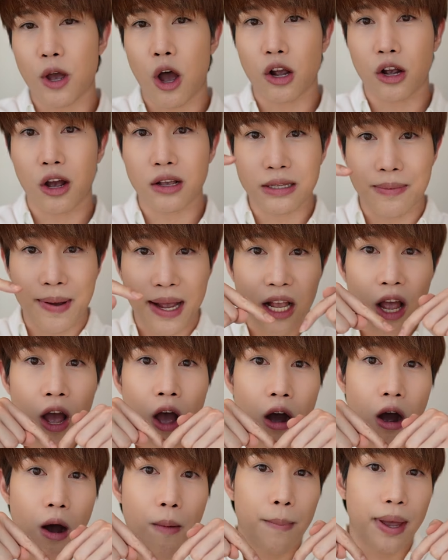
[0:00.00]
นอนก็สามารถ
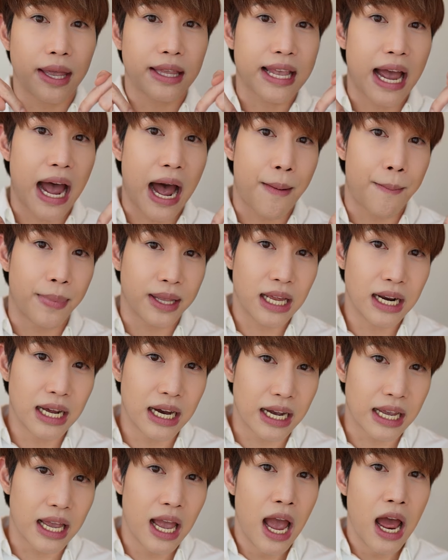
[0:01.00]
คอมเมนต์ถามมาได้เล
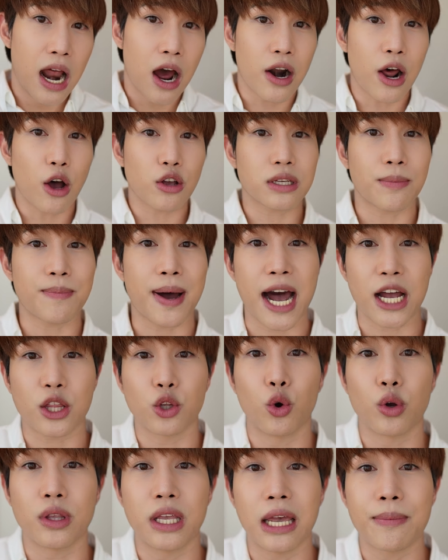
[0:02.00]
ย แล้วเราจะมา
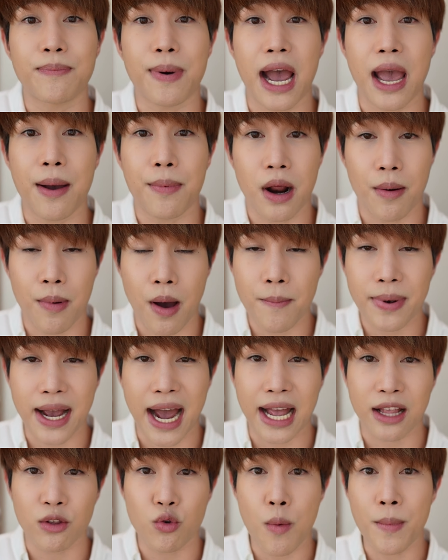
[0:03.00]
ดูดีไปพร้อม
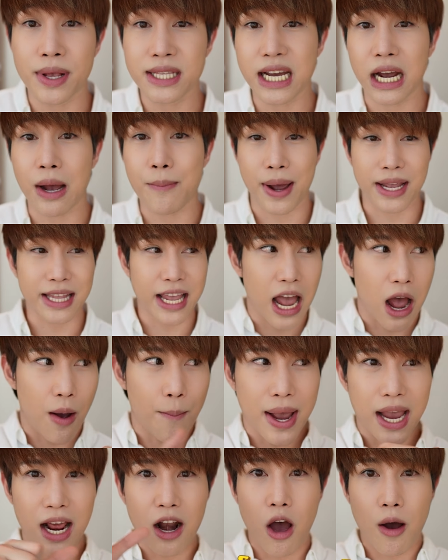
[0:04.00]
กันไว้มาเจอกันใหม่ใน เอา
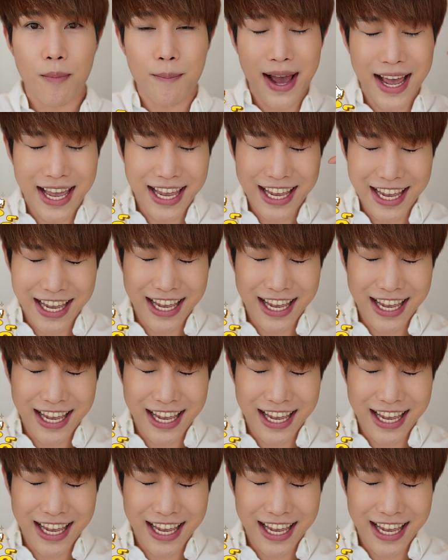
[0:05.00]
ไม่ลองไม่